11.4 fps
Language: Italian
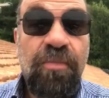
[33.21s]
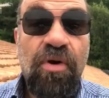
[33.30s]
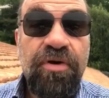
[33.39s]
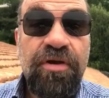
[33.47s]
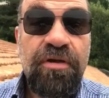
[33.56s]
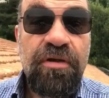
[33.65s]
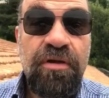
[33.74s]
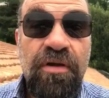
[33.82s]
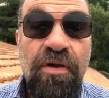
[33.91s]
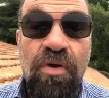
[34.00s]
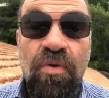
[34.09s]
poi
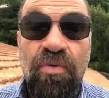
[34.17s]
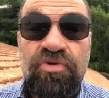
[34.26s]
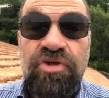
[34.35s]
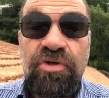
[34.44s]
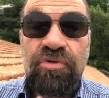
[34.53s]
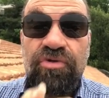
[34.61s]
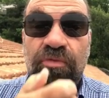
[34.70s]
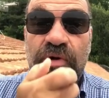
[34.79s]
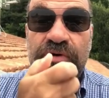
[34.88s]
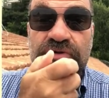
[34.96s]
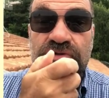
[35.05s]
un secondo
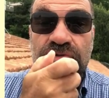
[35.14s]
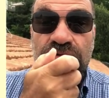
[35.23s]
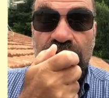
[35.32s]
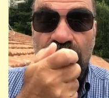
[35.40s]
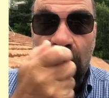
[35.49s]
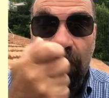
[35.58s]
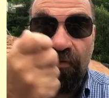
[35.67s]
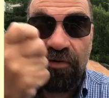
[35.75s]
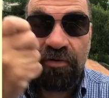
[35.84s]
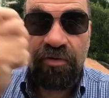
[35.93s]
morso di nuovo.